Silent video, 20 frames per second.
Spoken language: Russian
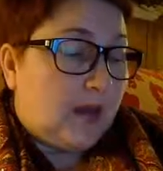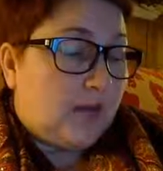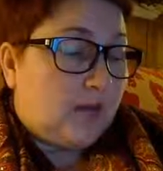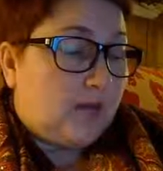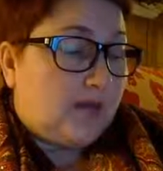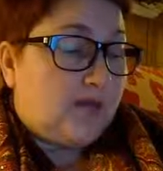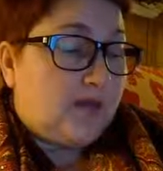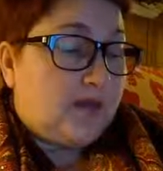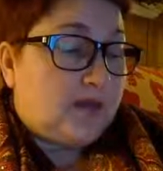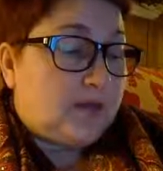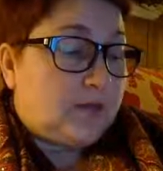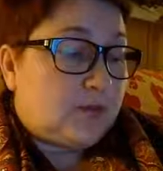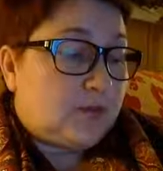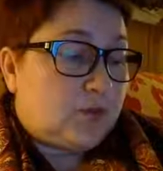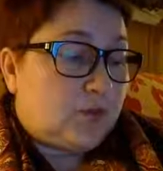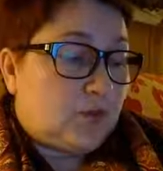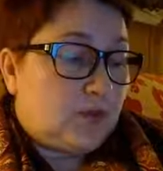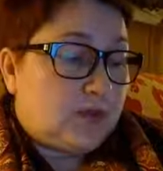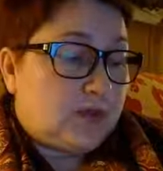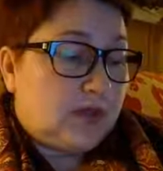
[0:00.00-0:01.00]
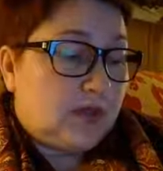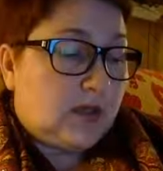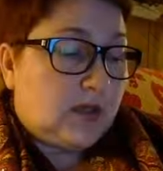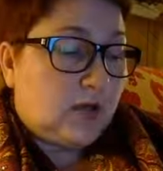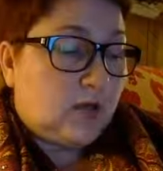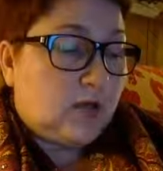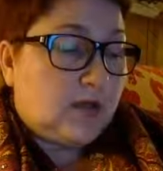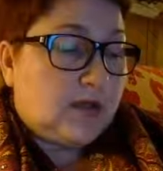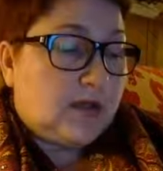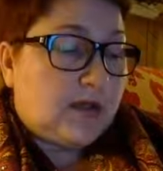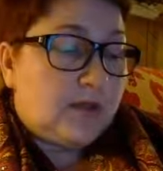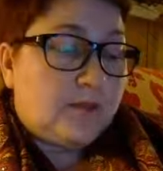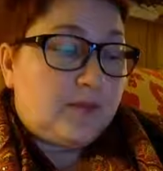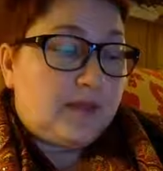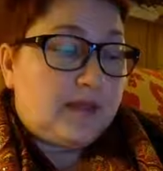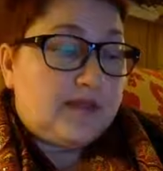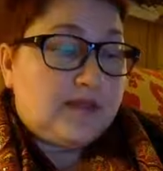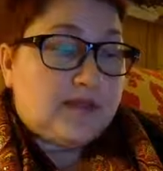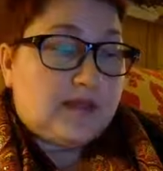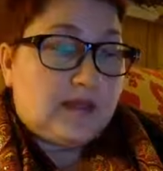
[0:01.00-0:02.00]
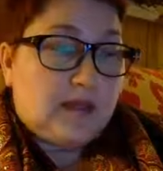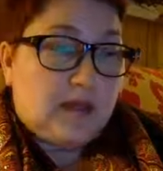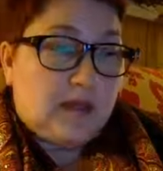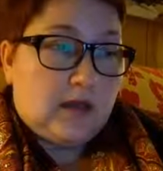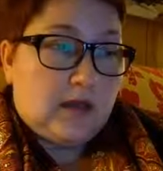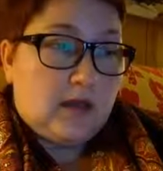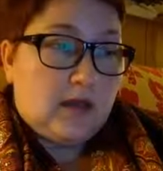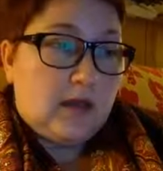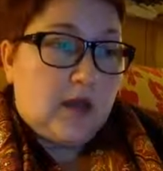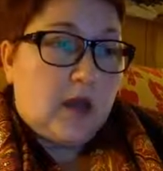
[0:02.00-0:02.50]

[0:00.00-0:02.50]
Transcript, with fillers: Мы видим, что эти герои нам близки.